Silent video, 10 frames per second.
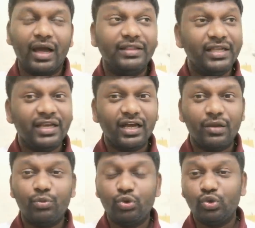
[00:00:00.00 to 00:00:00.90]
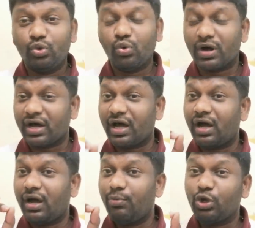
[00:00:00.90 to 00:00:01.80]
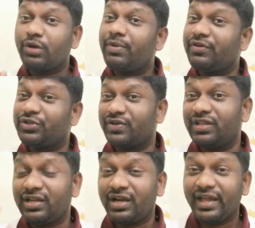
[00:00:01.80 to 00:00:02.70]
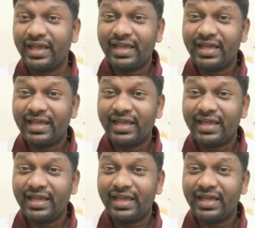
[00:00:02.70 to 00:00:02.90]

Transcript: దీనికన్నా ముందు ఒక ముఖ్యమైన విషయం అదేంటంటే